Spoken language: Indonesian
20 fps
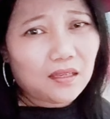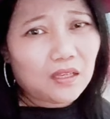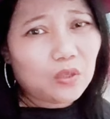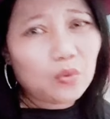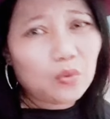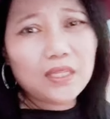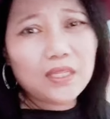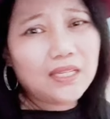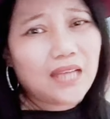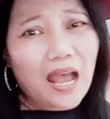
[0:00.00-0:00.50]

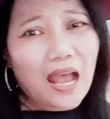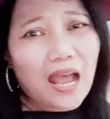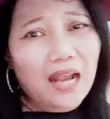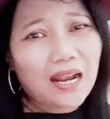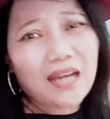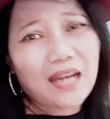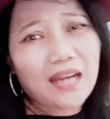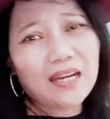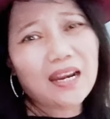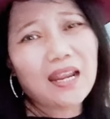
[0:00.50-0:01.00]
itu tidak
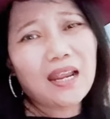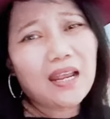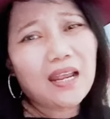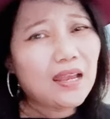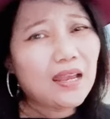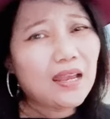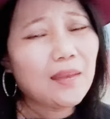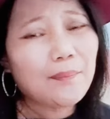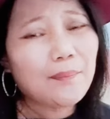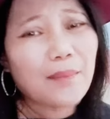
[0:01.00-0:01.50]
akan
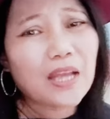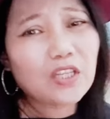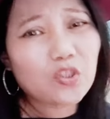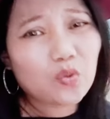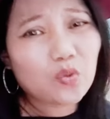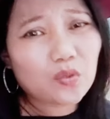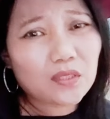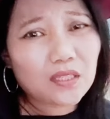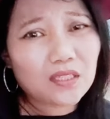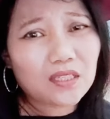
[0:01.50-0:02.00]

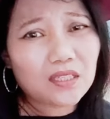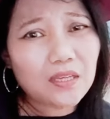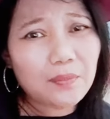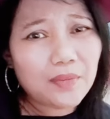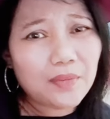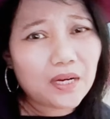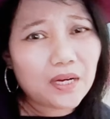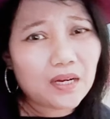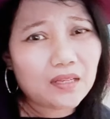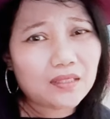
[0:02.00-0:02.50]
masuk
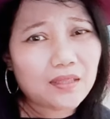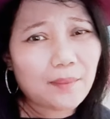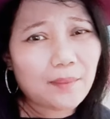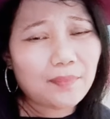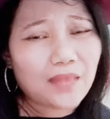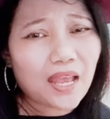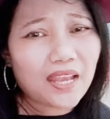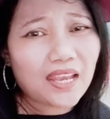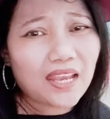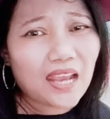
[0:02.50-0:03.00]
subscriber
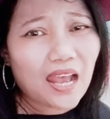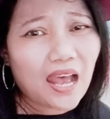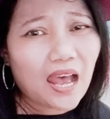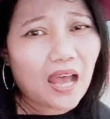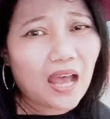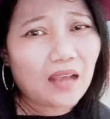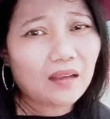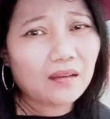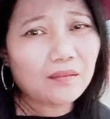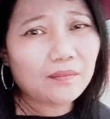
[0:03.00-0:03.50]
jam
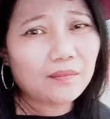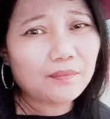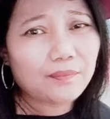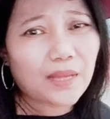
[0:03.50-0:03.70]
tayang